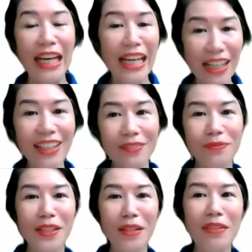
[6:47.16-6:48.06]
kiến á,
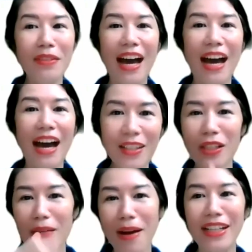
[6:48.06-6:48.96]
giống như à
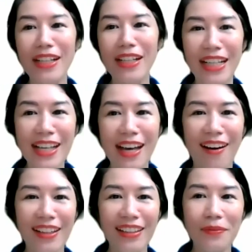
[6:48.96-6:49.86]
ví dụ như các bạn đi kiến
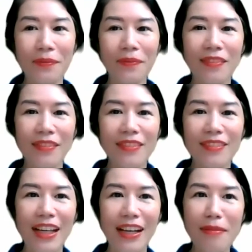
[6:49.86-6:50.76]
xe hơi
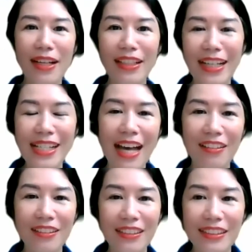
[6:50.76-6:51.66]
thì các bạn thấy
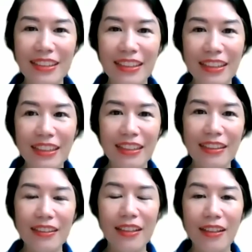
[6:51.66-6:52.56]
sao
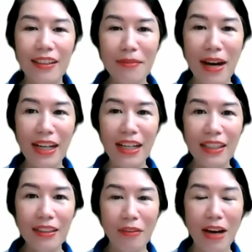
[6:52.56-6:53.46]
các bạn
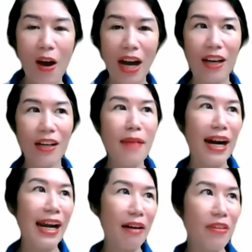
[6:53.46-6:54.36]
có và hoặc là
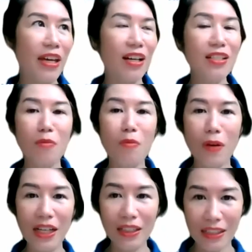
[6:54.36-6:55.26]
các bạn làm việc ở
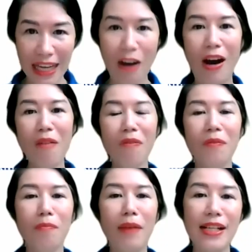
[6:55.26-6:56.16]
trong một cái cao
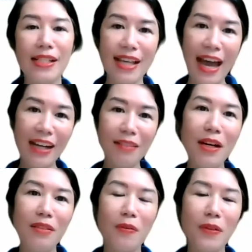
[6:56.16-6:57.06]
ốc mà
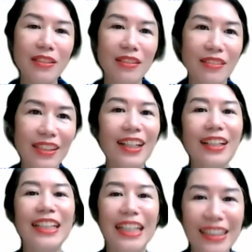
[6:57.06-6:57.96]
sát bên một cái
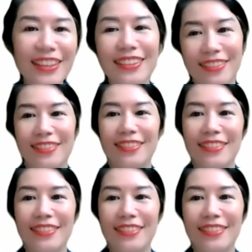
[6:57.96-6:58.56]
cửa kính